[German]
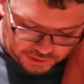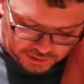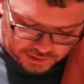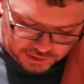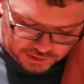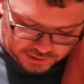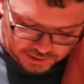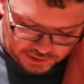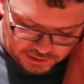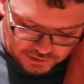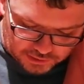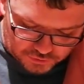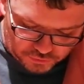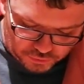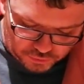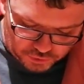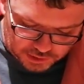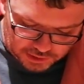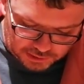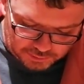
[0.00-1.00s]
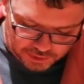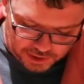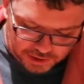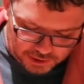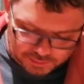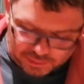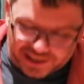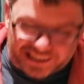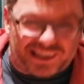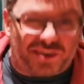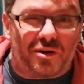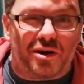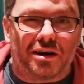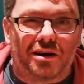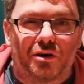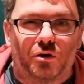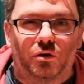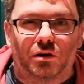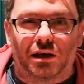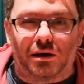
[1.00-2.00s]
riecht ganz gut. Ich meine, bei
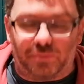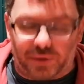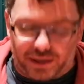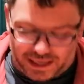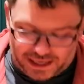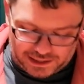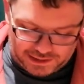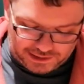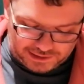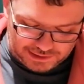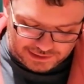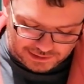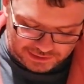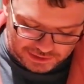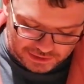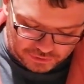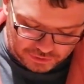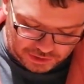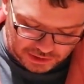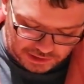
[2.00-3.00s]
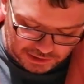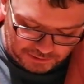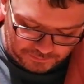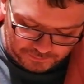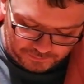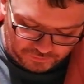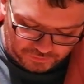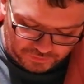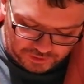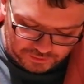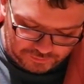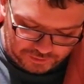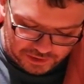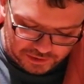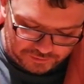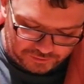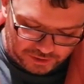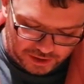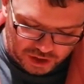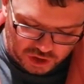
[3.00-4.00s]
Sauerkraut kann man ehrlich gesagt ja auch nicht viel
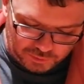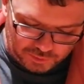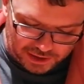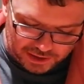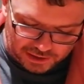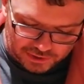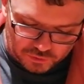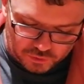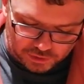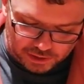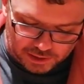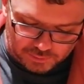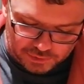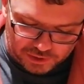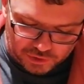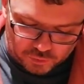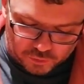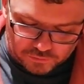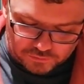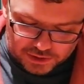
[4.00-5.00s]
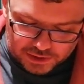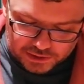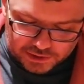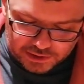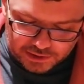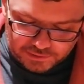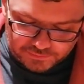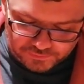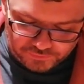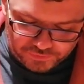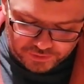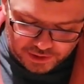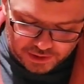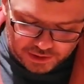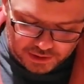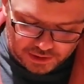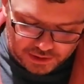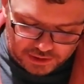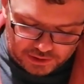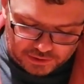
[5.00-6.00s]
falsch machen, auch in der Mikrowelle nicht.
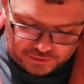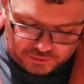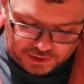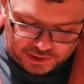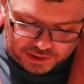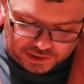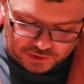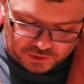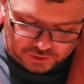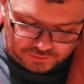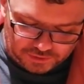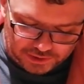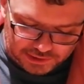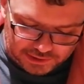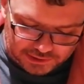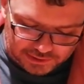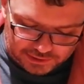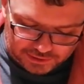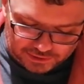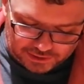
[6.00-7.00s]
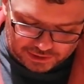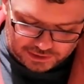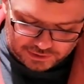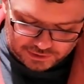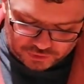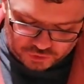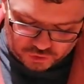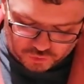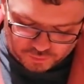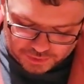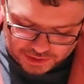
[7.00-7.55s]
So, die Kartoffeln, das ist alles schon